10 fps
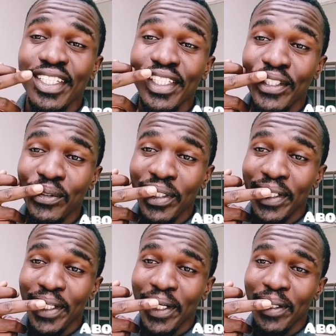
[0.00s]

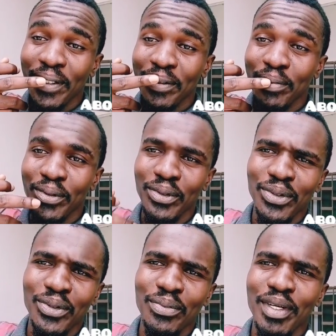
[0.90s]
Désolé hein,
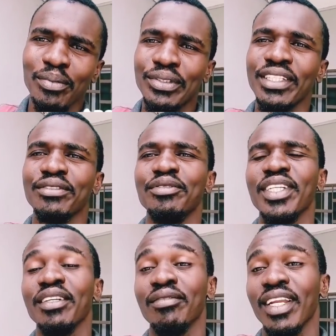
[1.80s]
pour mes boutons de
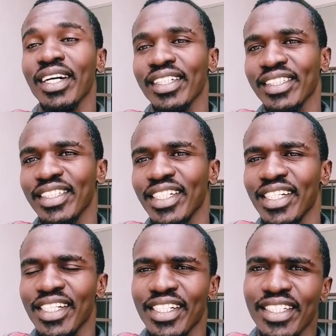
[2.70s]
fièvre là.
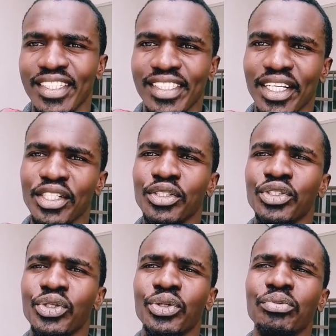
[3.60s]
C'est un
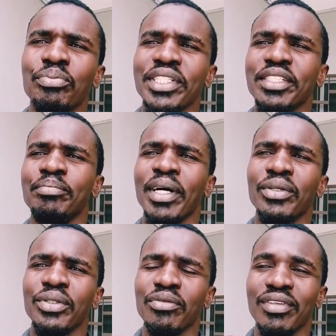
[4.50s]
jeune petit
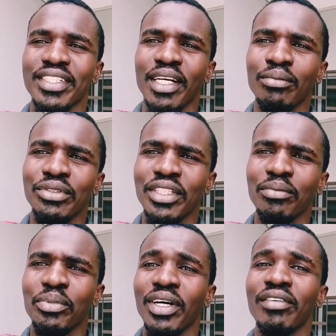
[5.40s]
palu qui voulait s'amuser un
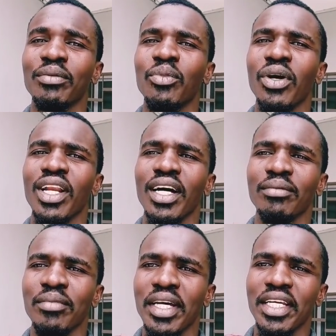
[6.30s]
peu avec moi là,
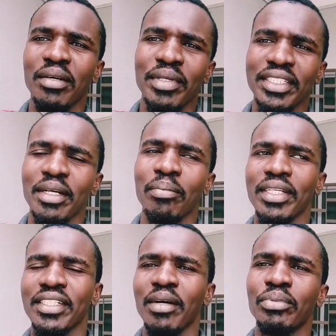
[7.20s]
mais il est mis à sa
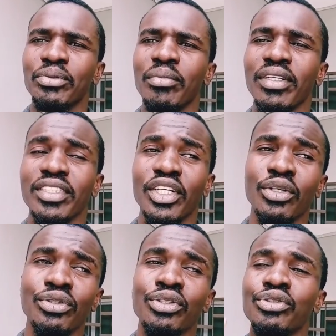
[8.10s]
place rapidement. J'ai eu
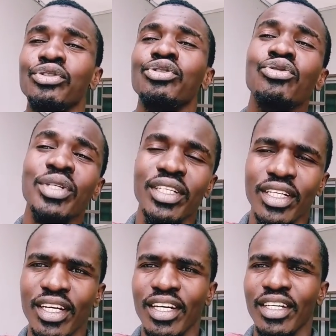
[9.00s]
le dessus sur lui,
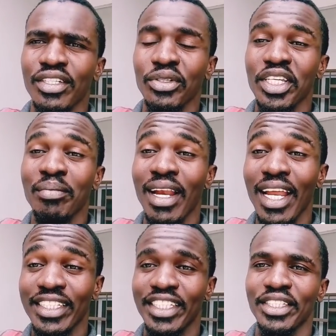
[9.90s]
donc il m'a
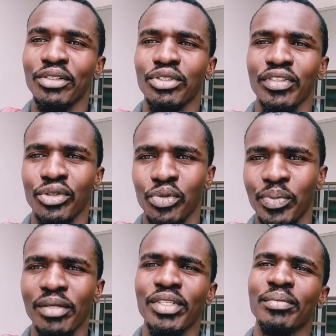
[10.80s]
lâché. Donc je vais
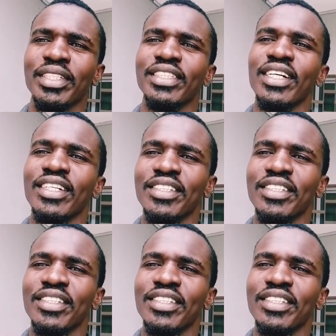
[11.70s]
super bien maintenant.